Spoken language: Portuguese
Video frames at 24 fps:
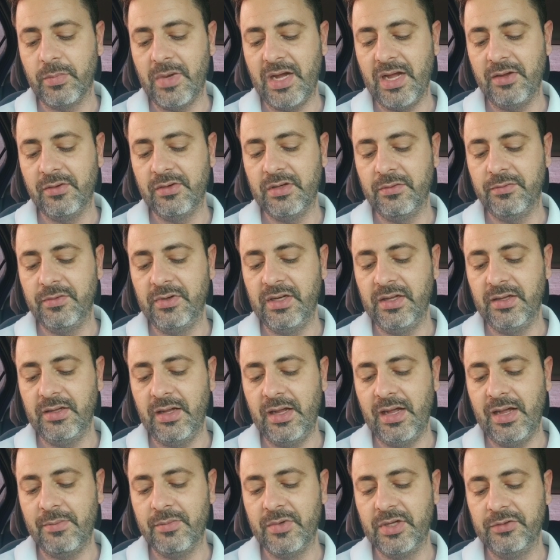bairro da Vila
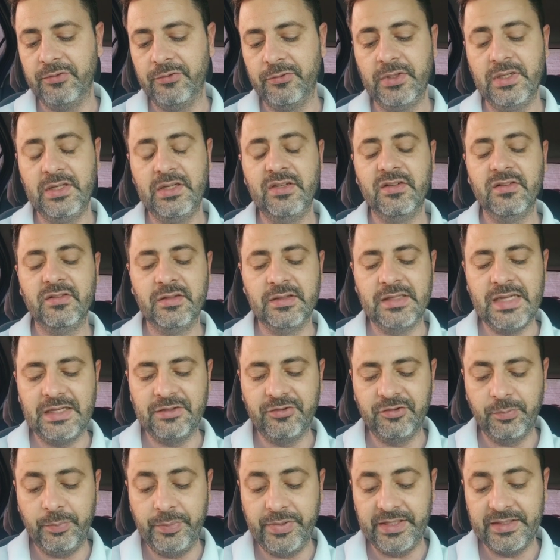Amâncio,
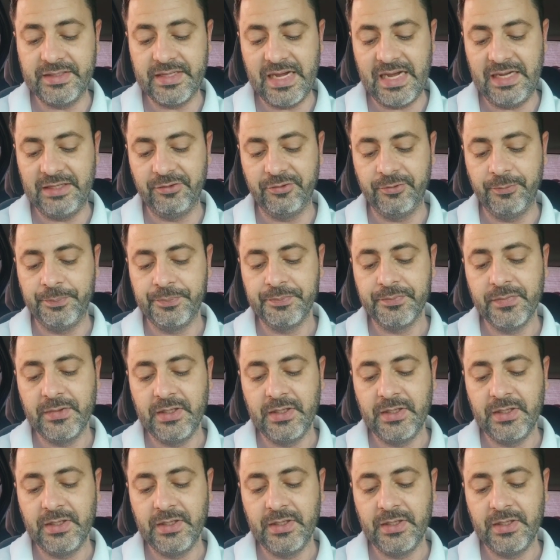Cidade de Piedade.